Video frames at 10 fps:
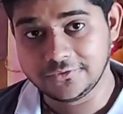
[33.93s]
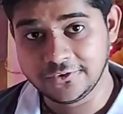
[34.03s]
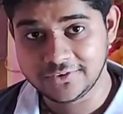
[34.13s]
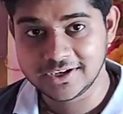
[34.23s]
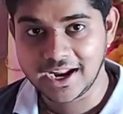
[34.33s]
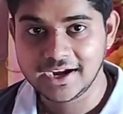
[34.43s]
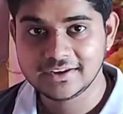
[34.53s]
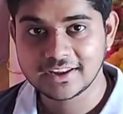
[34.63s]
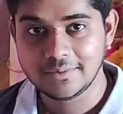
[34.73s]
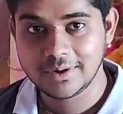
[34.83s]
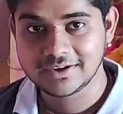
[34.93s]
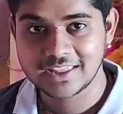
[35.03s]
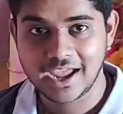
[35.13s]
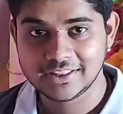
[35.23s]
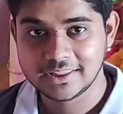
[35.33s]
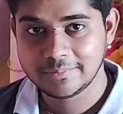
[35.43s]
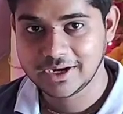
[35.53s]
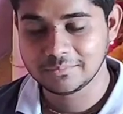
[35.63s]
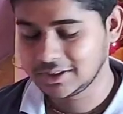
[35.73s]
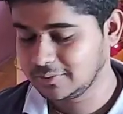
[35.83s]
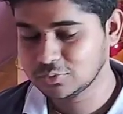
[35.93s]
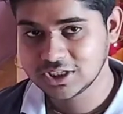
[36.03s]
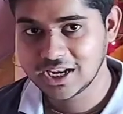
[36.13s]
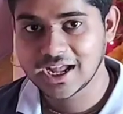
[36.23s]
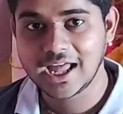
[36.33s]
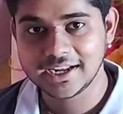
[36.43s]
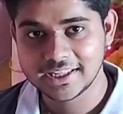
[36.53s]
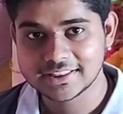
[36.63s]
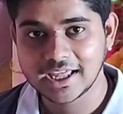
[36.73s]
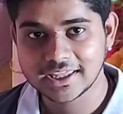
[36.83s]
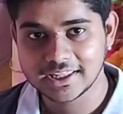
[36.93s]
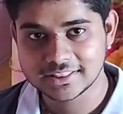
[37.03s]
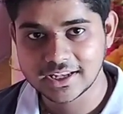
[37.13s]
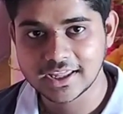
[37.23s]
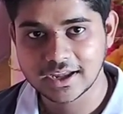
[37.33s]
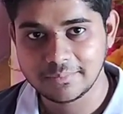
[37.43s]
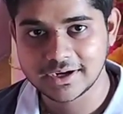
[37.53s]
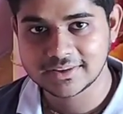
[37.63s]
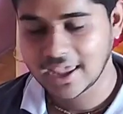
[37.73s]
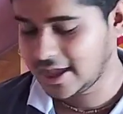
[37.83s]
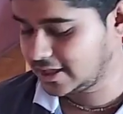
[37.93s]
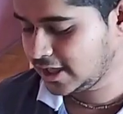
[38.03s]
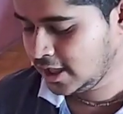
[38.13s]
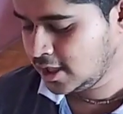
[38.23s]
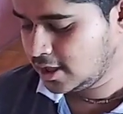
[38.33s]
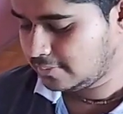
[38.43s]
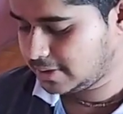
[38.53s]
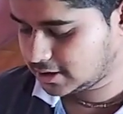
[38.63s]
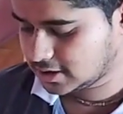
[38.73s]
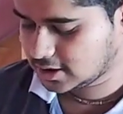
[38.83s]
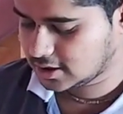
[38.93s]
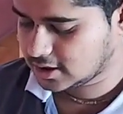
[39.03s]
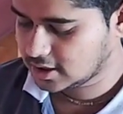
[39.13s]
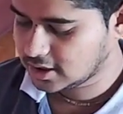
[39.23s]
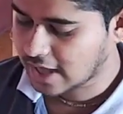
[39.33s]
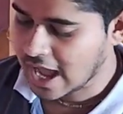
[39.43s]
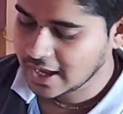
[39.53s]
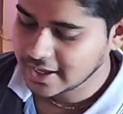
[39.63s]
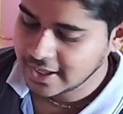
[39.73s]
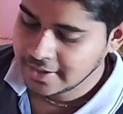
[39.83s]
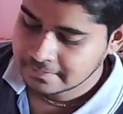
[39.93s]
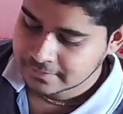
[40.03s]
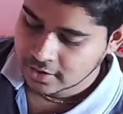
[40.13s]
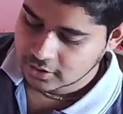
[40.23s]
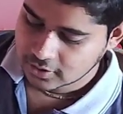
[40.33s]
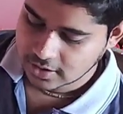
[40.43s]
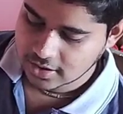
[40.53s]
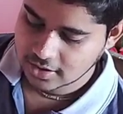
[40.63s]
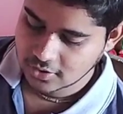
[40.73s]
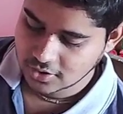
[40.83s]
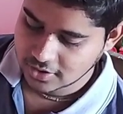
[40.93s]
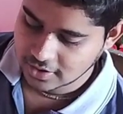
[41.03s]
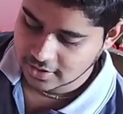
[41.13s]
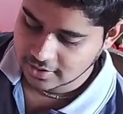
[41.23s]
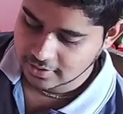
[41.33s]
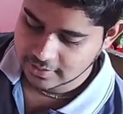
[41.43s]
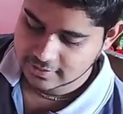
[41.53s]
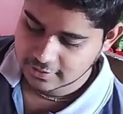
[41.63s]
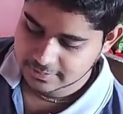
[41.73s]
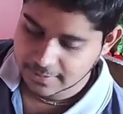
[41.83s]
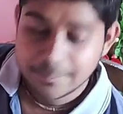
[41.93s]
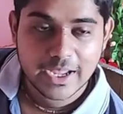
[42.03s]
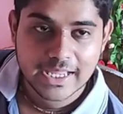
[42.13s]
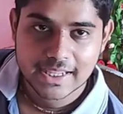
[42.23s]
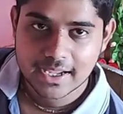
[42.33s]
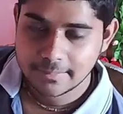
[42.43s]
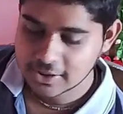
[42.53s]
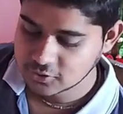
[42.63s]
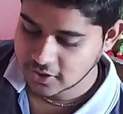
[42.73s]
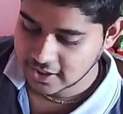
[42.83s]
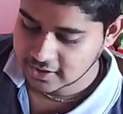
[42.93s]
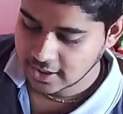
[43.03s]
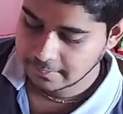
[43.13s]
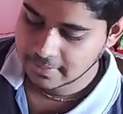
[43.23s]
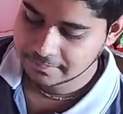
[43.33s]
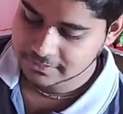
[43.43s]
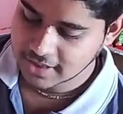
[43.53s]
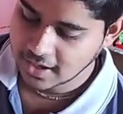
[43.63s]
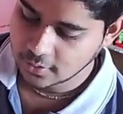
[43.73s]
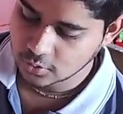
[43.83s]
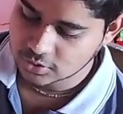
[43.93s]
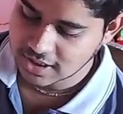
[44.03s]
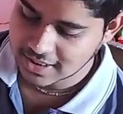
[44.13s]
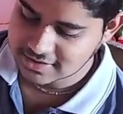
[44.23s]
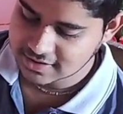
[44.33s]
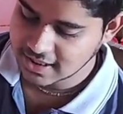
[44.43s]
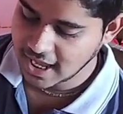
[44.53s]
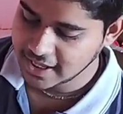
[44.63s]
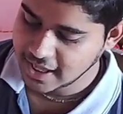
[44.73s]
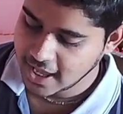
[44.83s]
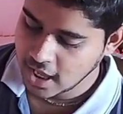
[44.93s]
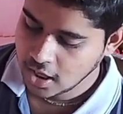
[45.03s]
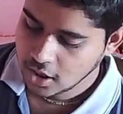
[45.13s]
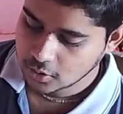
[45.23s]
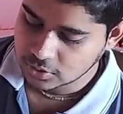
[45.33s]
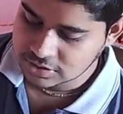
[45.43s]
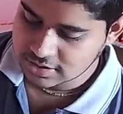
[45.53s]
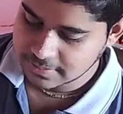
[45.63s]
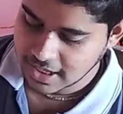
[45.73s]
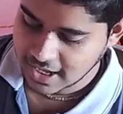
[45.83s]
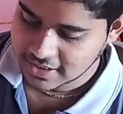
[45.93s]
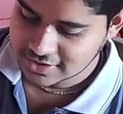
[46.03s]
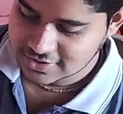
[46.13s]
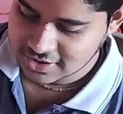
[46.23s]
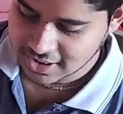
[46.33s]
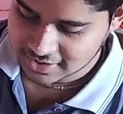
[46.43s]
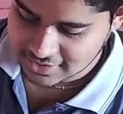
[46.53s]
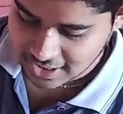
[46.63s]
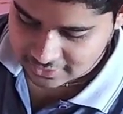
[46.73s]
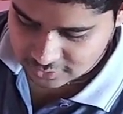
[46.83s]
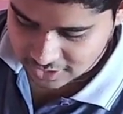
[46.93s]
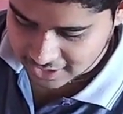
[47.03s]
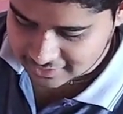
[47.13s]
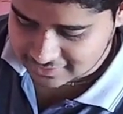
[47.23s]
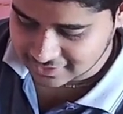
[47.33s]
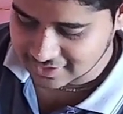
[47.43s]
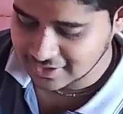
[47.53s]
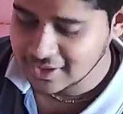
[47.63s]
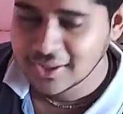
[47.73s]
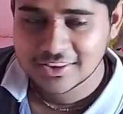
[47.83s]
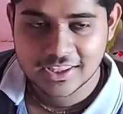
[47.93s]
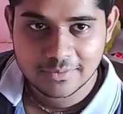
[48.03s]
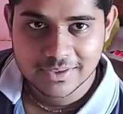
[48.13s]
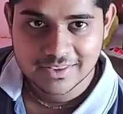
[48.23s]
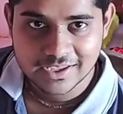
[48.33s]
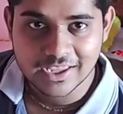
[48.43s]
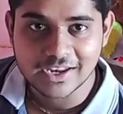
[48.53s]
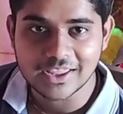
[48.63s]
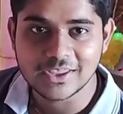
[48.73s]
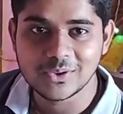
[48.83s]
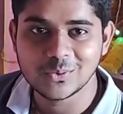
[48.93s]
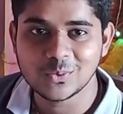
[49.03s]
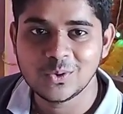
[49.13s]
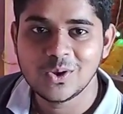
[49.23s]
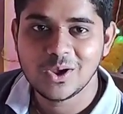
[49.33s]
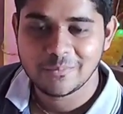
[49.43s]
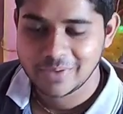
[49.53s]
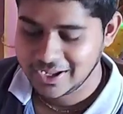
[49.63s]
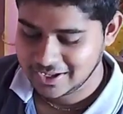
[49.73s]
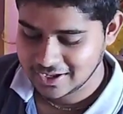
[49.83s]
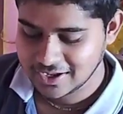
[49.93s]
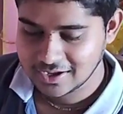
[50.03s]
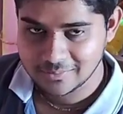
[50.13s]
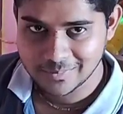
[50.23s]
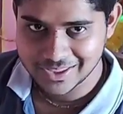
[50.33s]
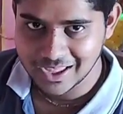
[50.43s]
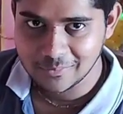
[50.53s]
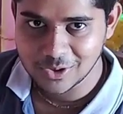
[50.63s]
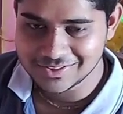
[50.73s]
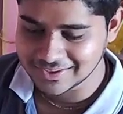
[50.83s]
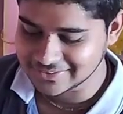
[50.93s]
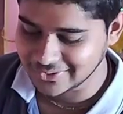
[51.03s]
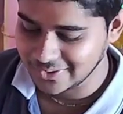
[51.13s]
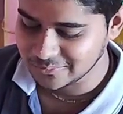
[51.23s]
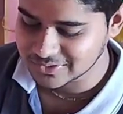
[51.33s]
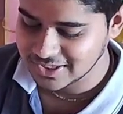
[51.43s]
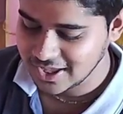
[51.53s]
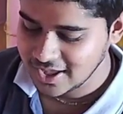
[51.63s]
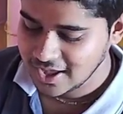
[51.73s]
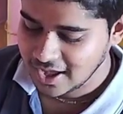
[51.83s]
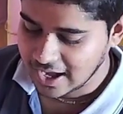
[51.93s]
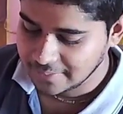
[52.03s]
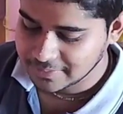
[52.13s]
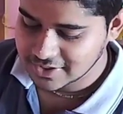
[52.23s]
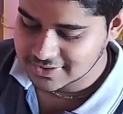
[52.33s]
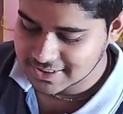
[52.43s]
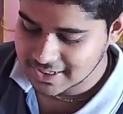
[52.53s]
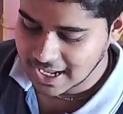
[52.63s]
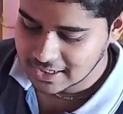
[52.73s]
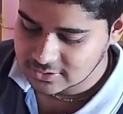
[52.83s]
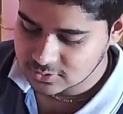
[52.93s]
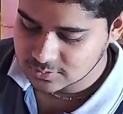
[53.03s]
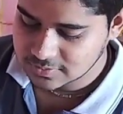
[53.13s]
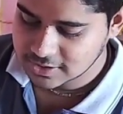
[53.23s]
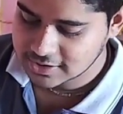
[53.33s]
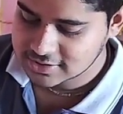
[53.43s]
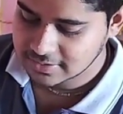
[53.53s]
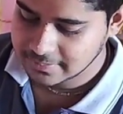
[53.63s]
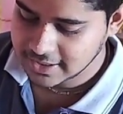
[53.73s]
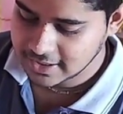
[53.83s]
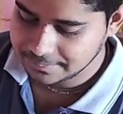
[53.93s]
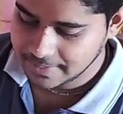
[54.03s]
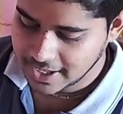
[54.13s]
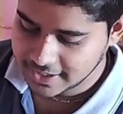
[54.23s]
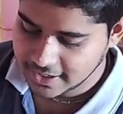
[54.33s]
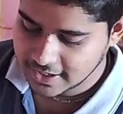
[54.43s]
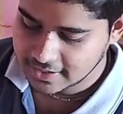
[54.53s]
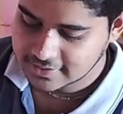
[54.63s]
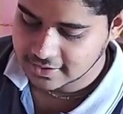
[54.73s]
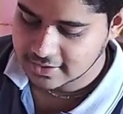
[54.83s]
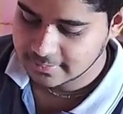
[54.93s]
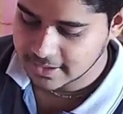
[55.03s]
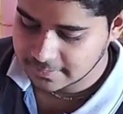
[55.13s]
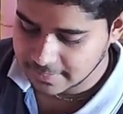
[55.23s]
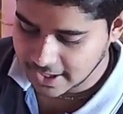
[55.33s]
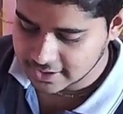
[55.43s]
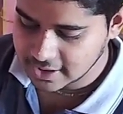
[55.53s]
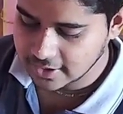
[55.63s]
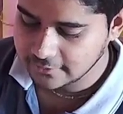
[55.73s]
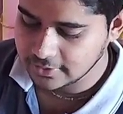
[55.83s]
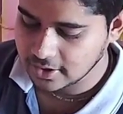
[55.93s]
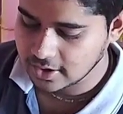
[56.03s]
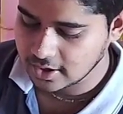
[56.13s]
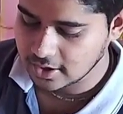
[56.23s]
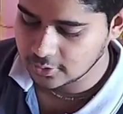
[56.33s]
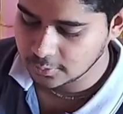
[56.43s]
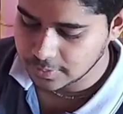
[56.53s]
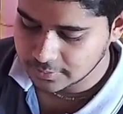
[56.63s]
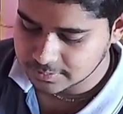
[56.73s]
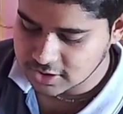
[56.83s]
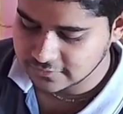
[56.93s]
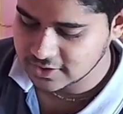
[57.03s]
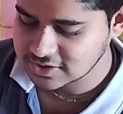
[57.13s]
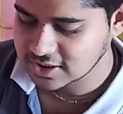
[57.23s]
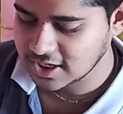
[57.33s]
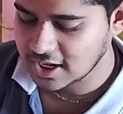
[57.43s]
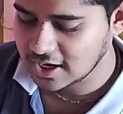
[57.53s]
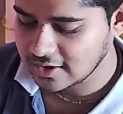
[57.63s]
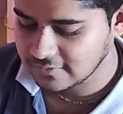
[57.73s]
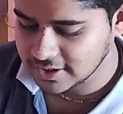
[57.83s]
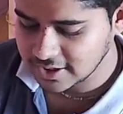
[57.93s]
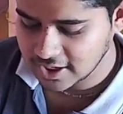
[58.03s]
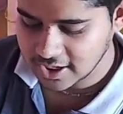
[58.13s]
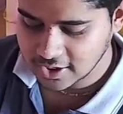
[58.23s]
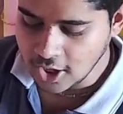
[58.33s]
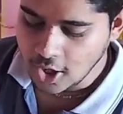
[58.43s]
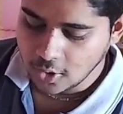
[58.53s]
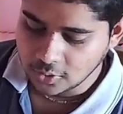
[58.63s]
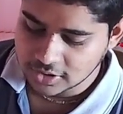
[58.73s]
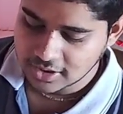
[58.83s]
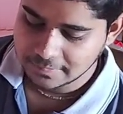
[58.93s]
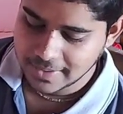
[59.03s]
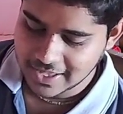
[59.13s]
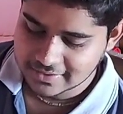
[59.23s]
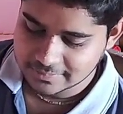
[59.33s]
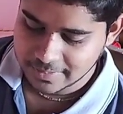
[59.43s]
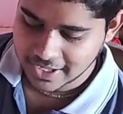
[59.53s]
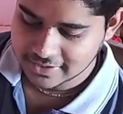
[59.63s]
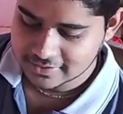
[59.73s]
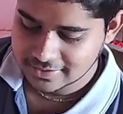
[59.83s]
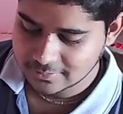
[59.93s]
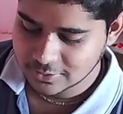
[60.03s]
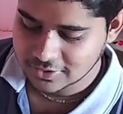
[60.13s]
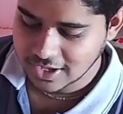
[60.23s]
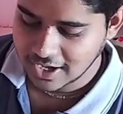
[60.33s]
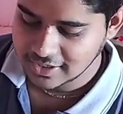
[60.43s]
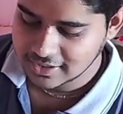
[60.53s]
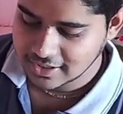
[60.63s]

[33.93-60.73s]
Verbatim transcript: फिफ्टी नाइन कमेंट्स आए थे मैंने मतलब मुझे लगा नहीं था कि इतने कमेंट्स आएंगे बट uh, uh, आ गए तो uh, सबसे पहली कमेंट जो आई है ममता ओझा जी की आई है कुंज बिहारी श्री हरिदास दुलारी सखी देखिए मैं सखी नहीं हूँ मैं भैया बोल सकते हो आप मुझे आपके श्री लाल जू दर्शन बड़े ही प्यारे हैं सखी बड़ी प्यारी अब अनुपम छवि छटा लावण्य है उनकी प्यास प्यारी सी मुस्कान